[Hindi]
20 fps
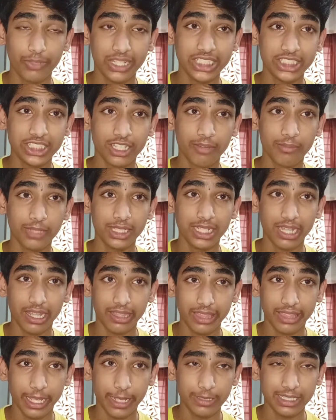फीचर मिल
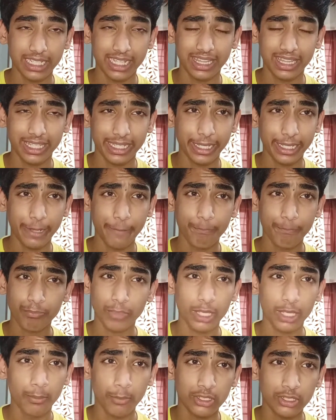जाते हैं जैसे कि
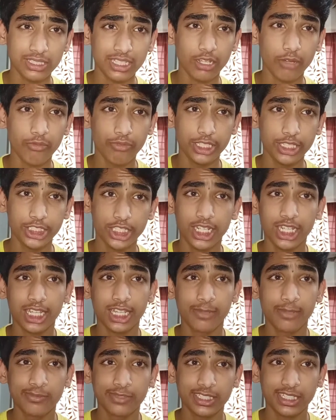बहुत सारा फीचर है
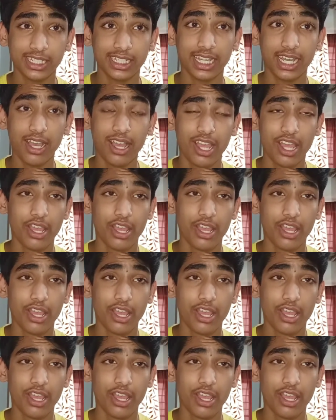सैमसंग का